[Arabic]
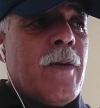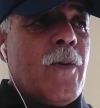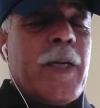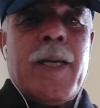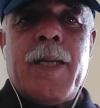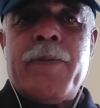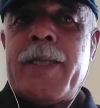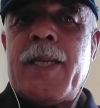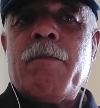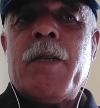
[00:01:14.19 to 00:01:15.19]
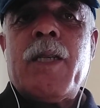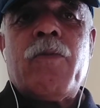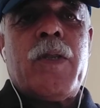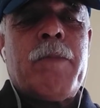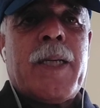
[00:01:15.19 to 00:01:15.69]
وكان في الزمان
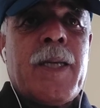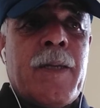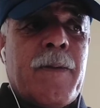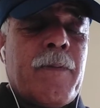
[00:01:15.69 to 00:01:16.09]
وفي المكان